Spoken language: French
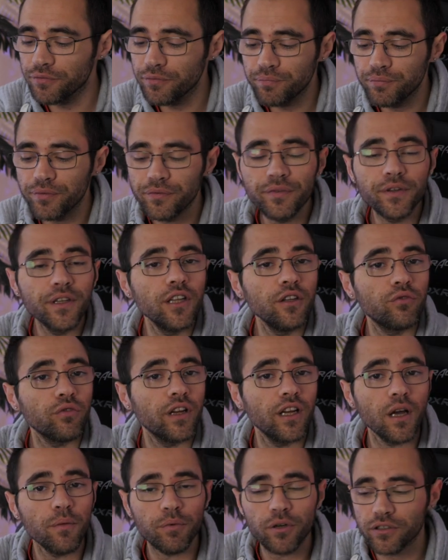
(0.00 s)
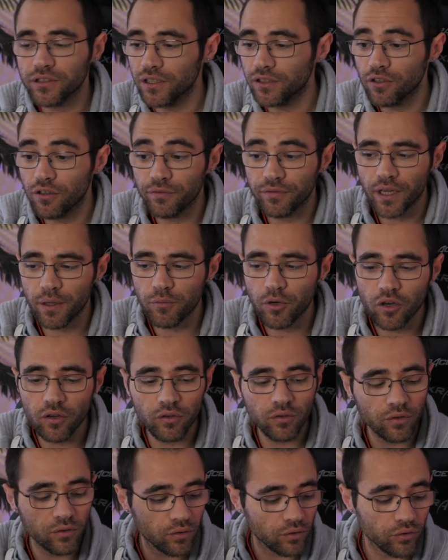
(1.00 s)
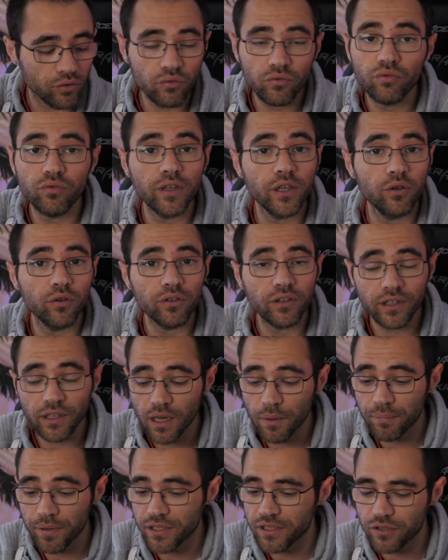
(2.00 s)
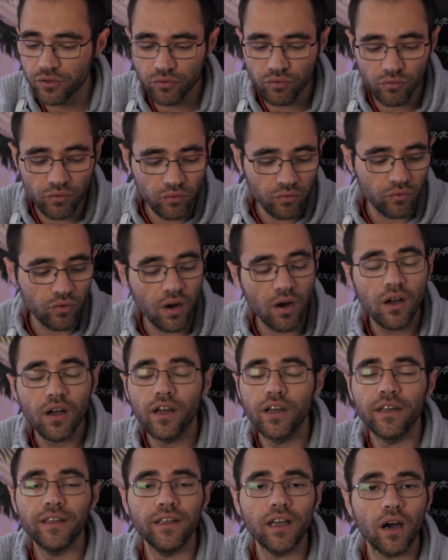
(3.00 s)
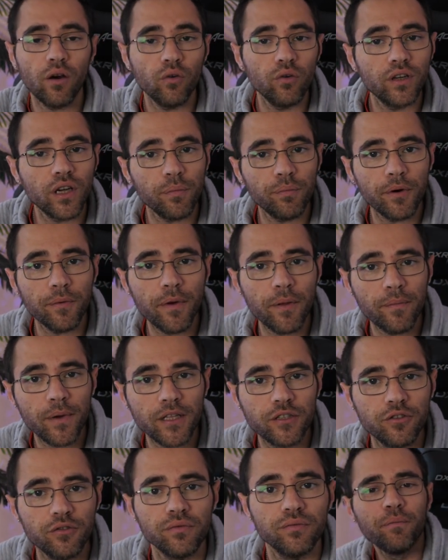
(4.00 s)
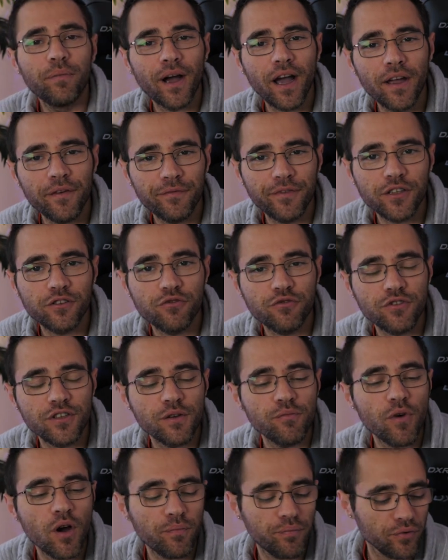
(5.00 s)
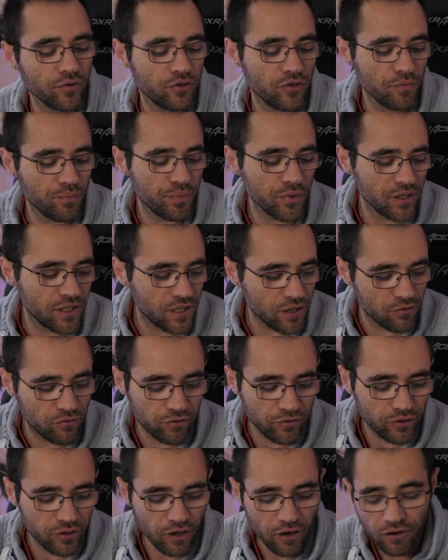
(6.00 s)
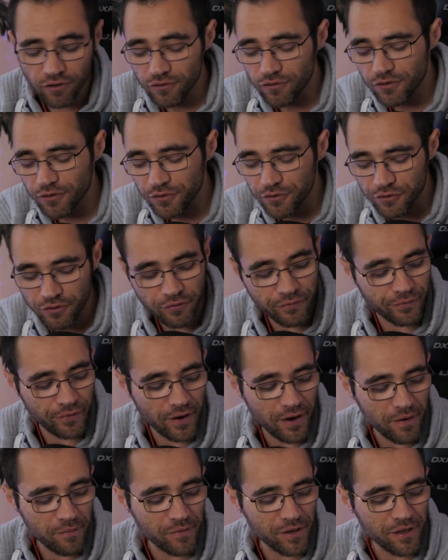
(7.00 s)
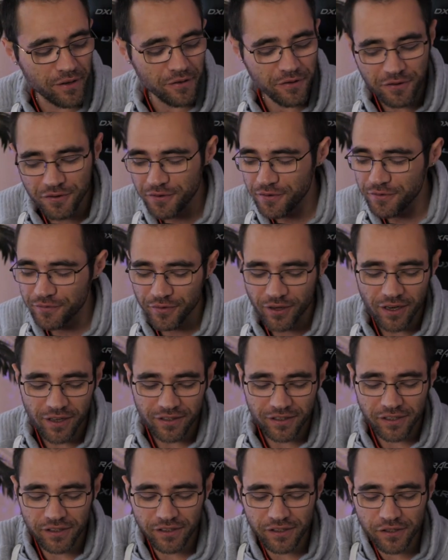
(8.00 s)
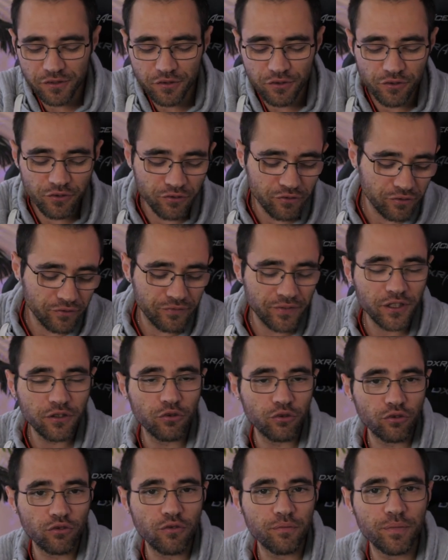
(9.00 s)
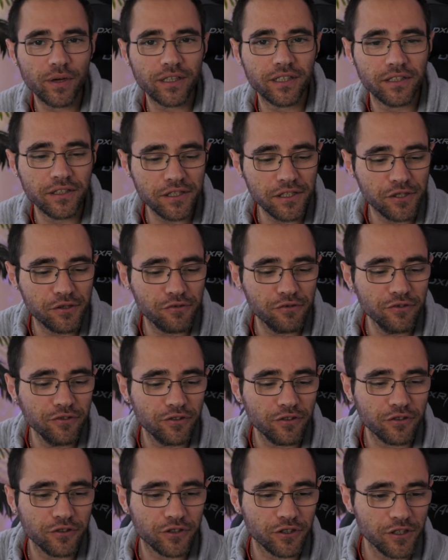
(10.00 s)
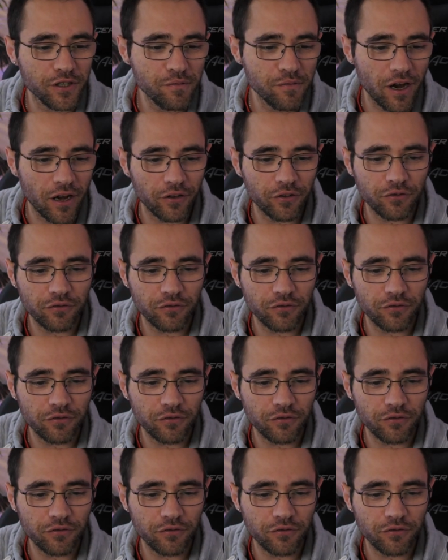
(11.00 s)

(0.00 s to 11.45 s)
vous pouvez nettoyer la brosse à dents vraiment de tous les côtés, la passer sous l'eau ou quoi, il n'y a aucun problème là-dessus. Bref, excusez-moi pour ce petit coup de gueule de fin, mais voilà, c'était le coup de fil de trop par ces discounts, j'en ai marre